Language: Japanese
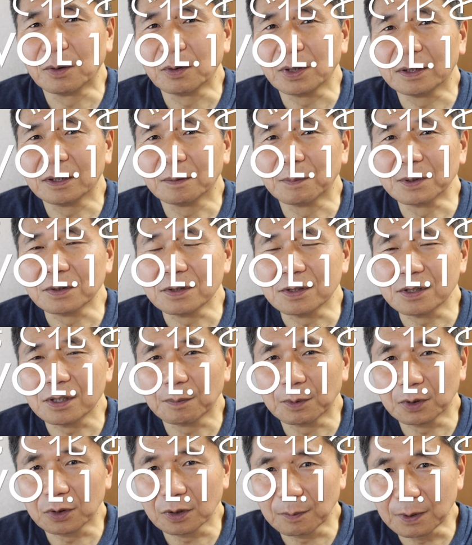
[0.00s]
ンをやってます石
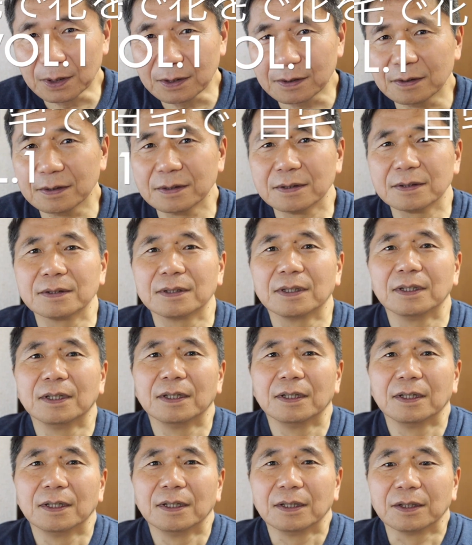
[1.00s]
山と言います。
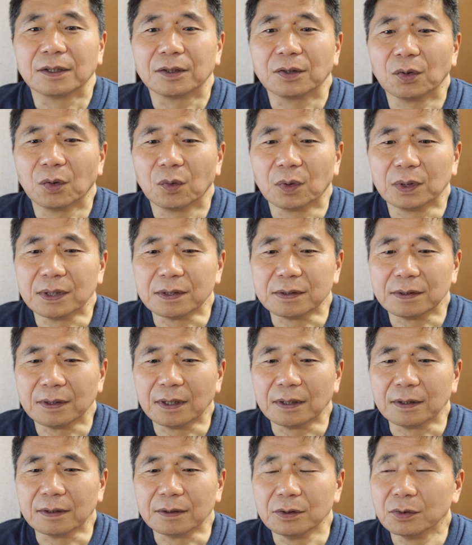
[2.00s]
今日はです
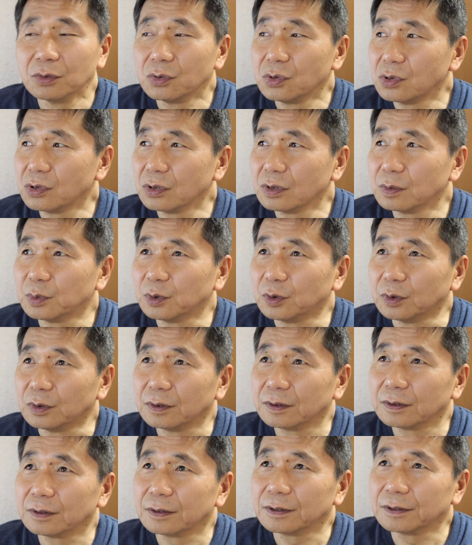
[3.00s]
ね、
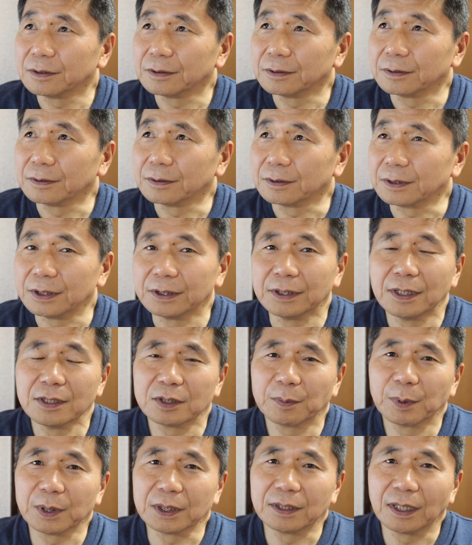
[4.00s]
YouTube、えー、記念
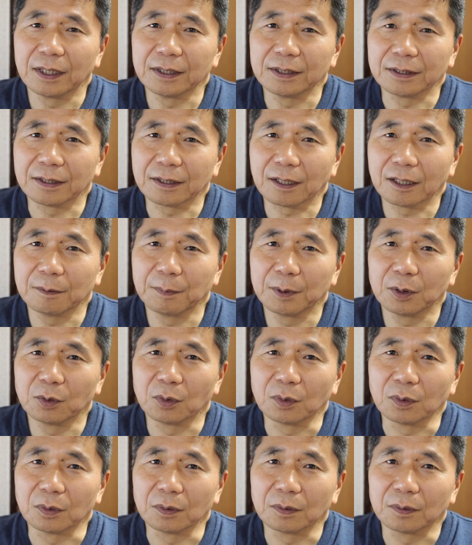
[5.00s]
すべき第1回目
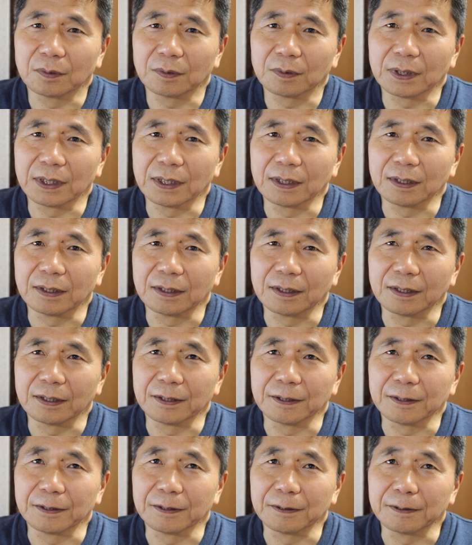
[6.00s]
の、
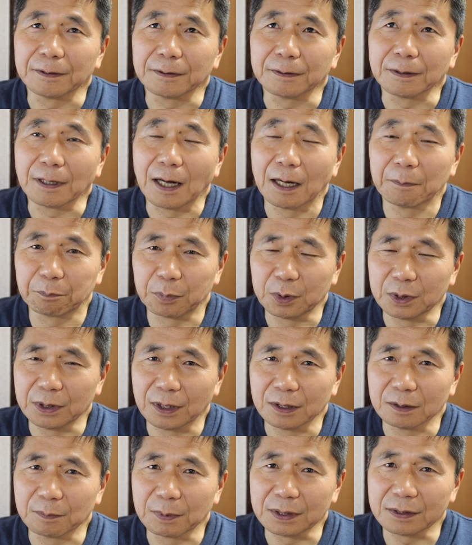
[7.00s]
えー、アップに
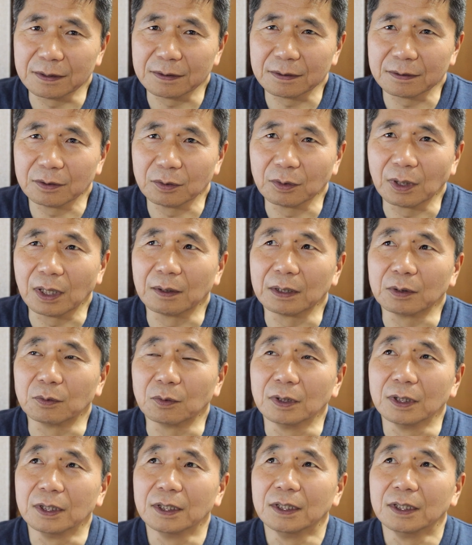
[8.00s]
なります。っていうか、あの、